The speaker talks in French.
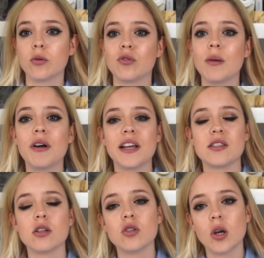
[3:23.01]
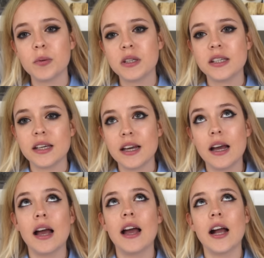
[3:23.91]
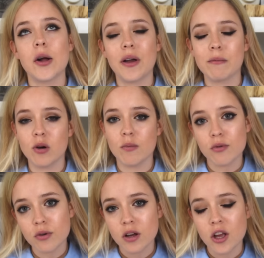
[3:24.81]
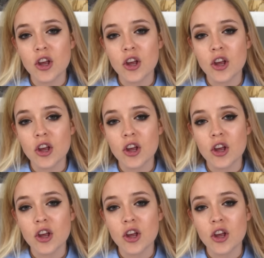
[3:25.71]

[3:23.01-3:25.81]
Donc tout d'abord, il y a ce top qui est incroyablement beau.